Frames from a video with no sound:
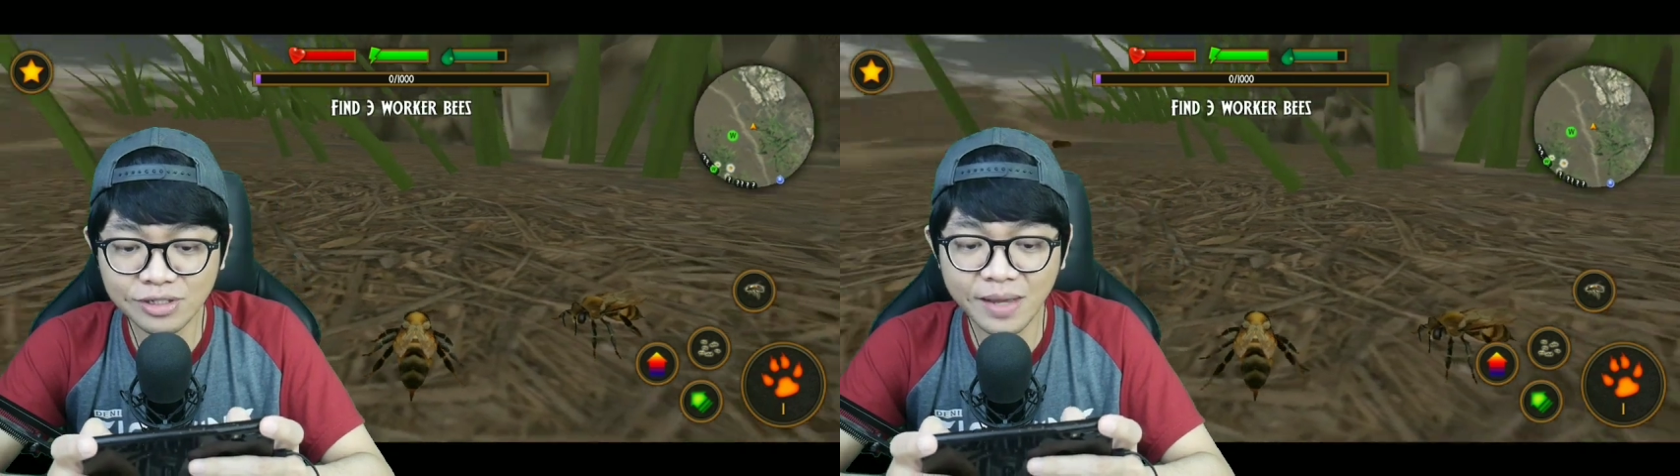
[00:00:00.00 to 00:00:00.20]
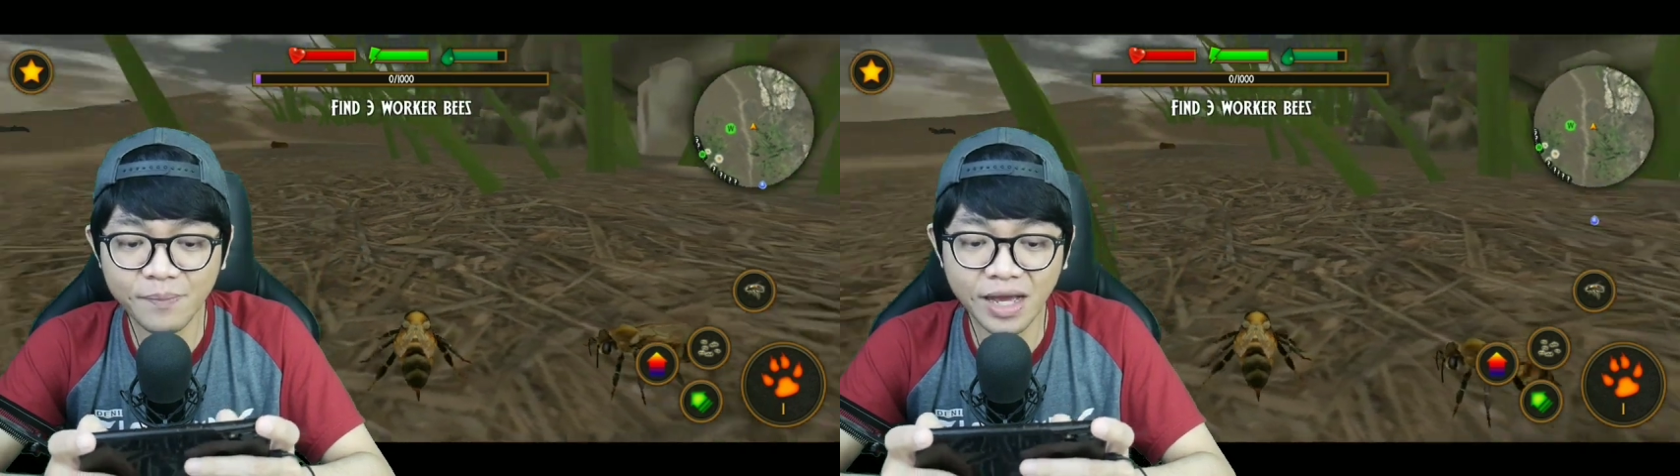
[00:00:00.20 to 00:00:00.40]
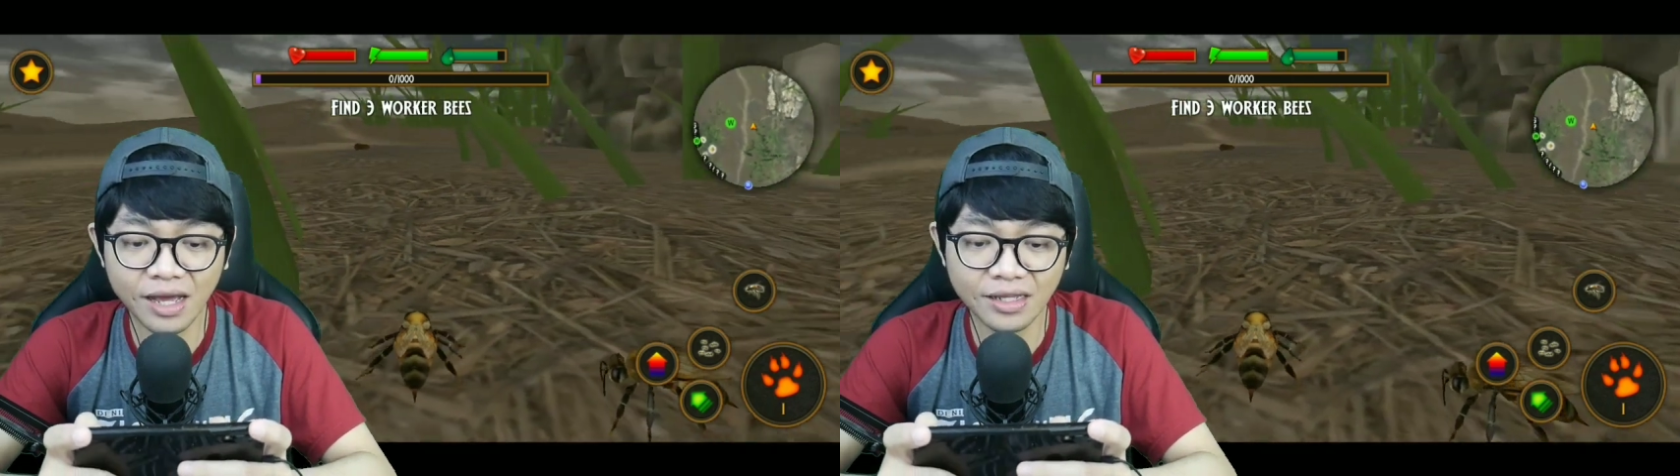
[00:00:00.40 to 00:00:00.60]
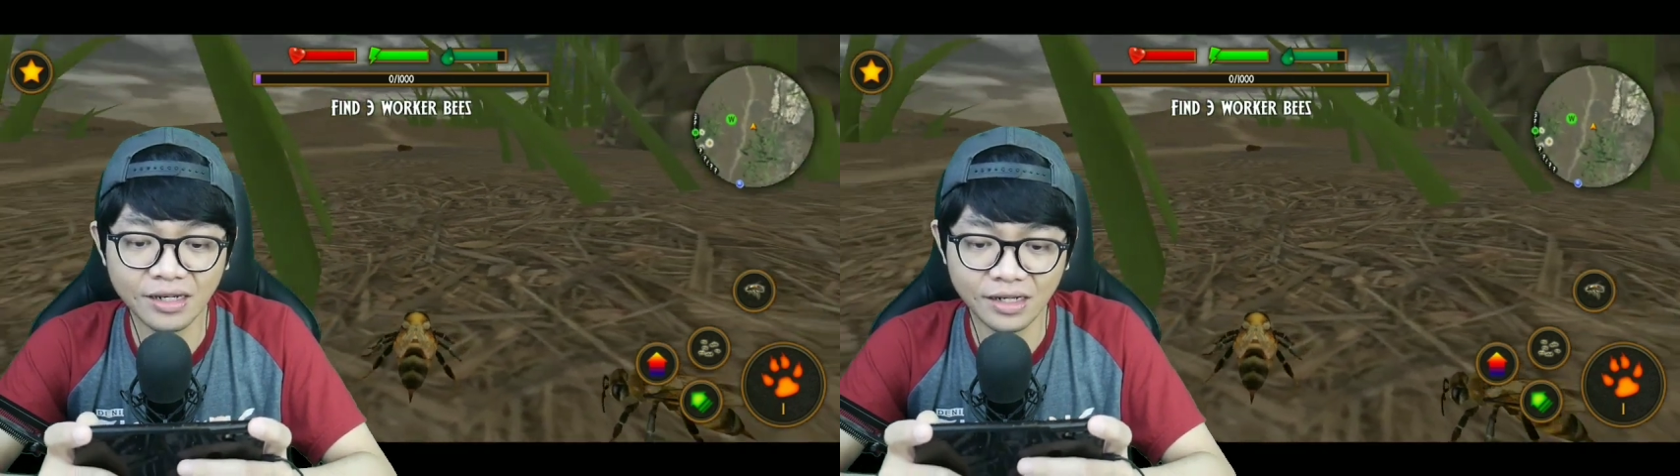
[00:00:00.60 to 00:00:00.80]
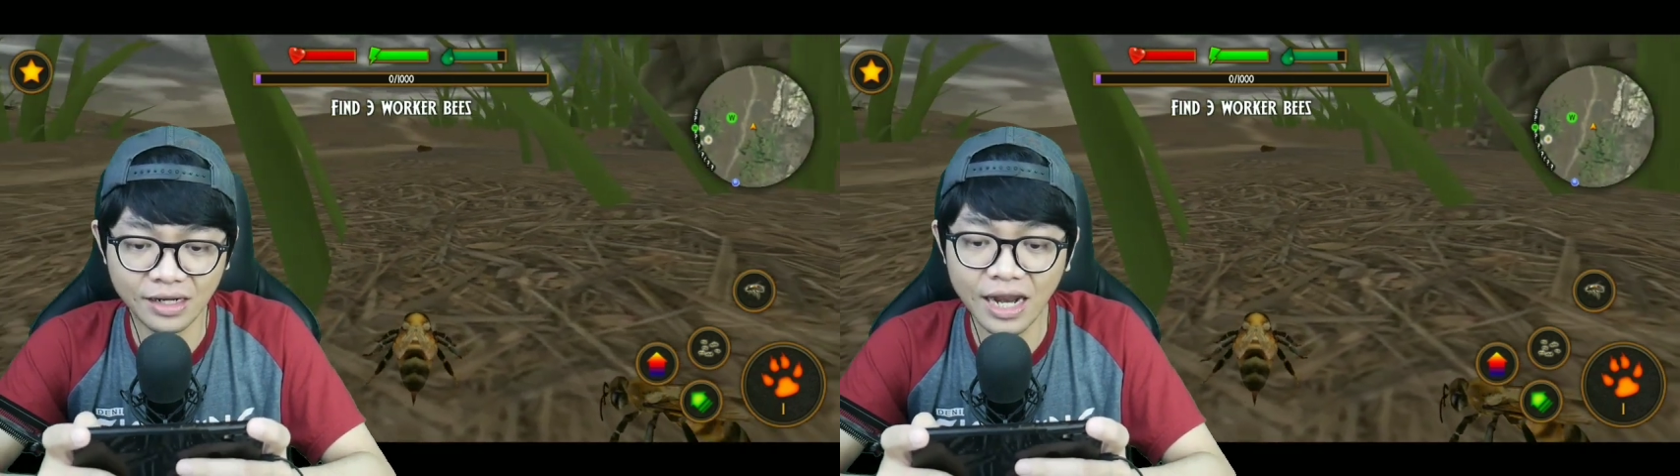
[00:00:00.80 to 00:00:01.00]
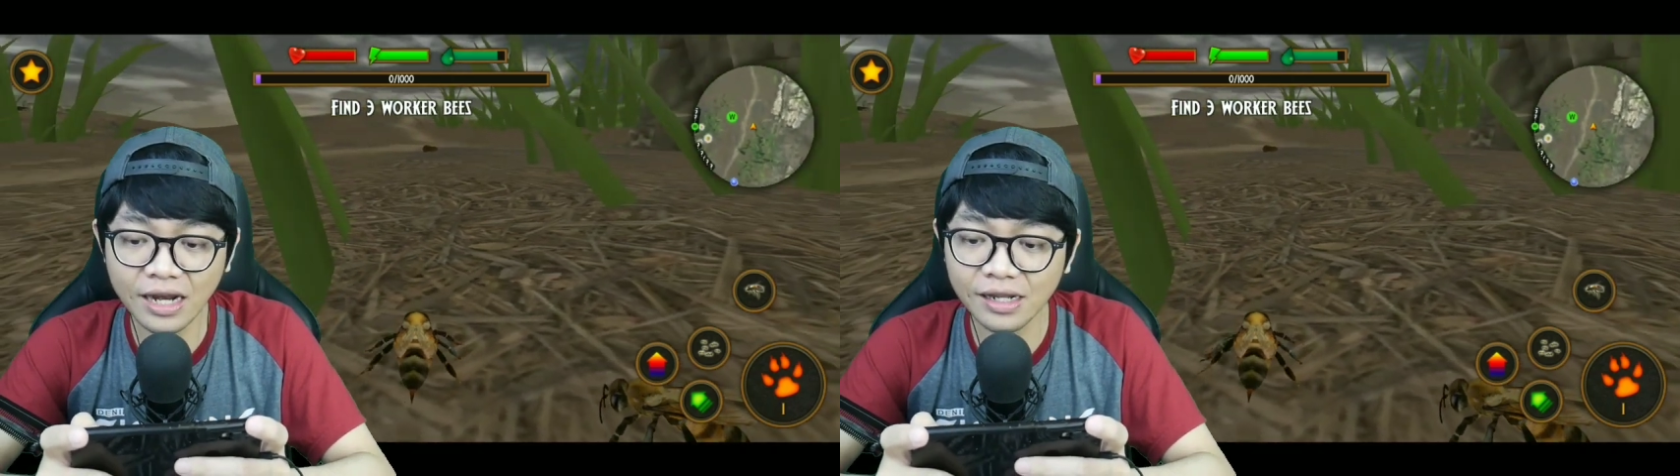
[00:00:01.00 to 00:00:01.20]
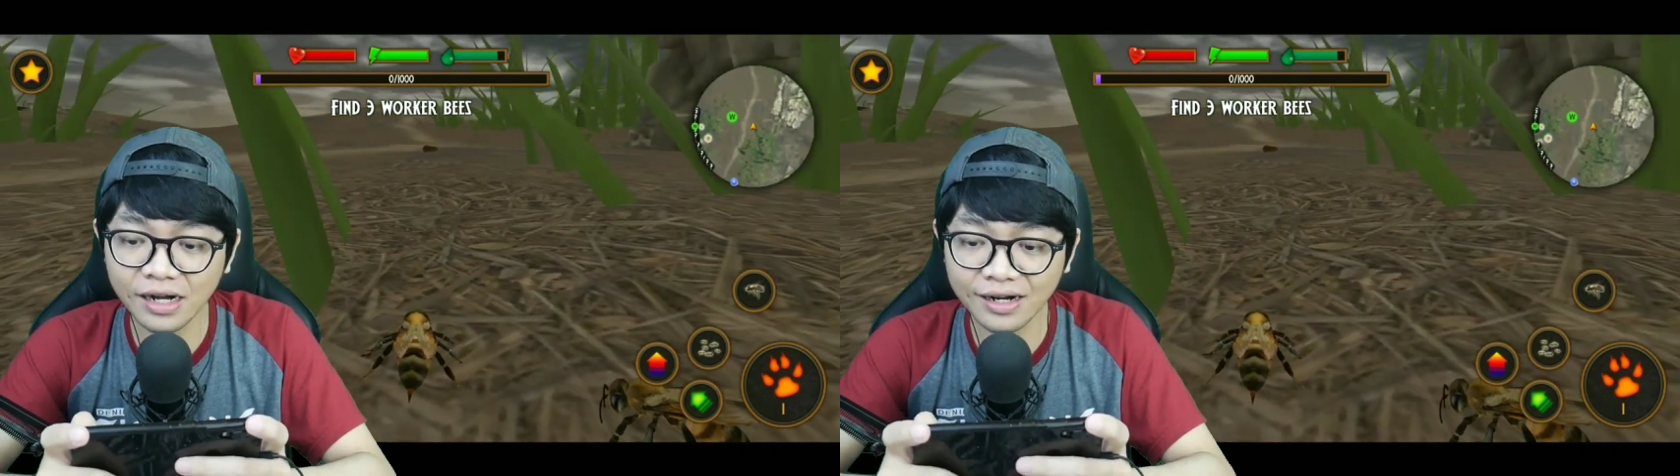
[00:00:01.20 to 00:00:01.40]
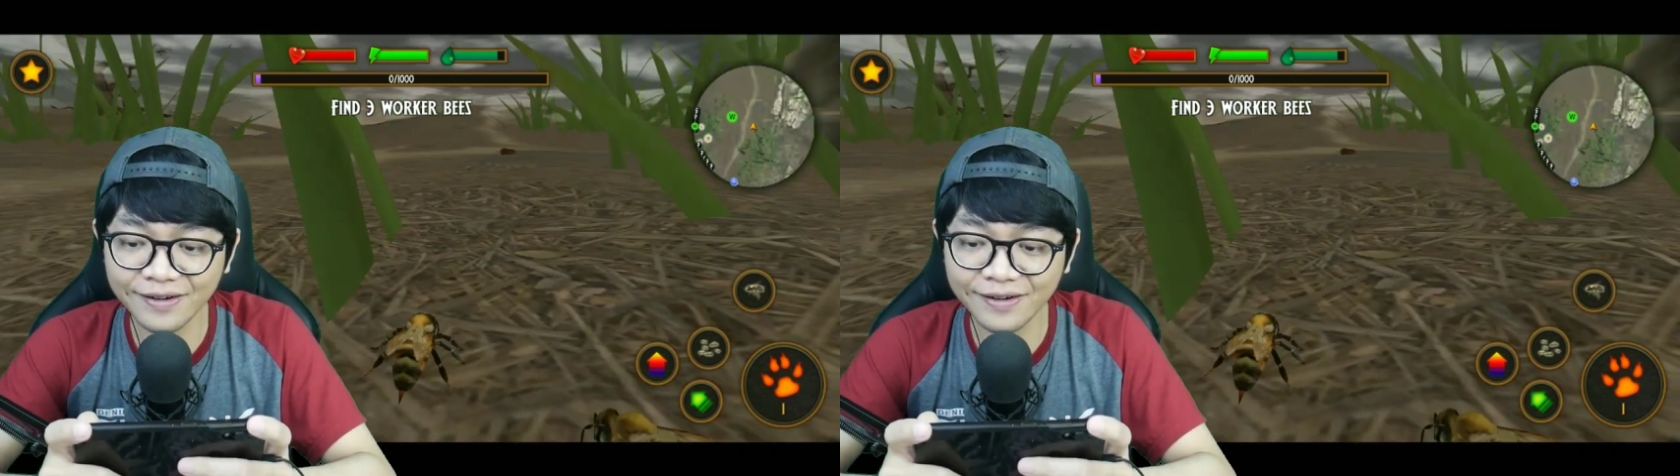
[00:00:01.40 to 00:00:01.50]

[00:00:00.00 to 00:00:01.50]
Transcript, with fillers: sama ini, laler